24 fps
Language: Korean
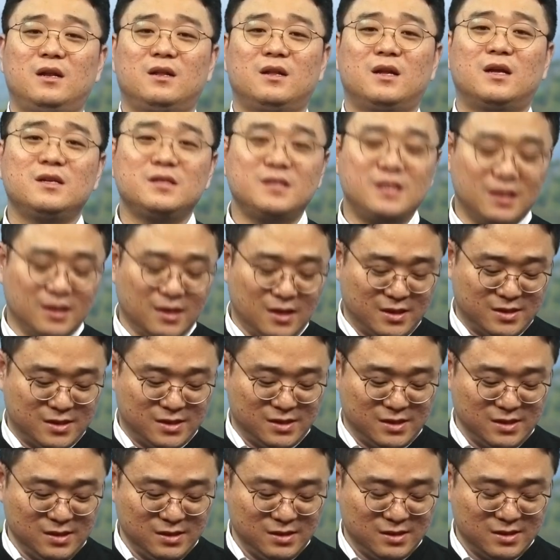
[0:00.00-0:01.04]
라는
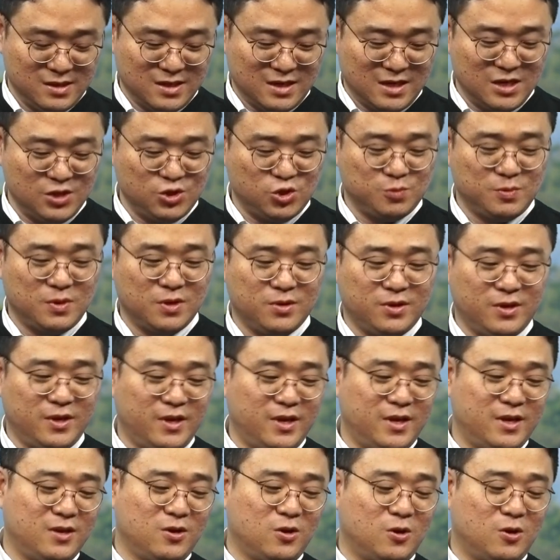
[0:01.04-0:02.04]
생각을 할 수밖에